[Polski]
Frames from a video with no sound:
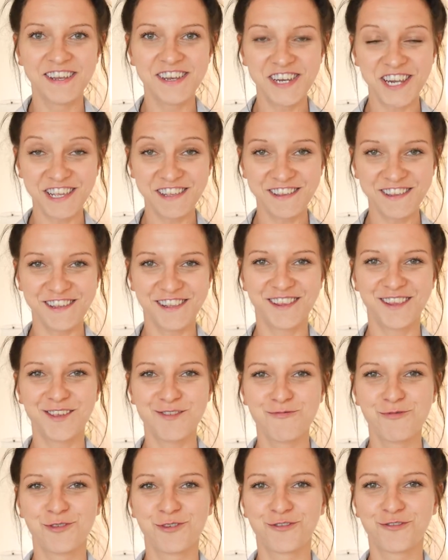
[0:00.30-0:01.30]
Cześć,
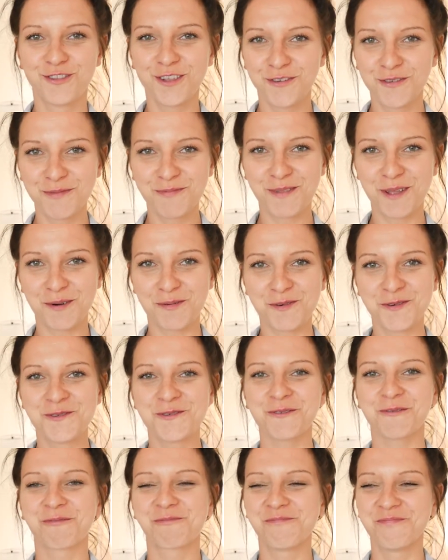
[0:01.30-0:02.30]
jesteśmy już w nowym
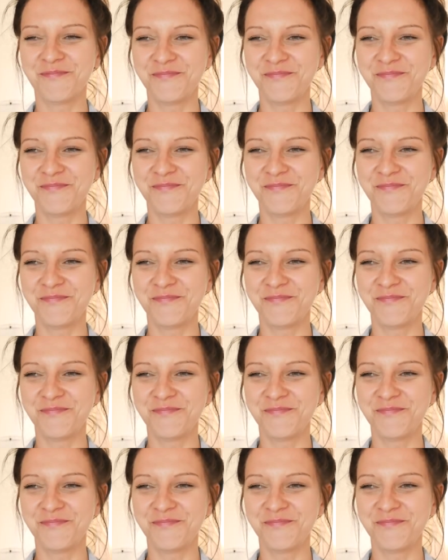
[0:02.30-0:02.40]
domu.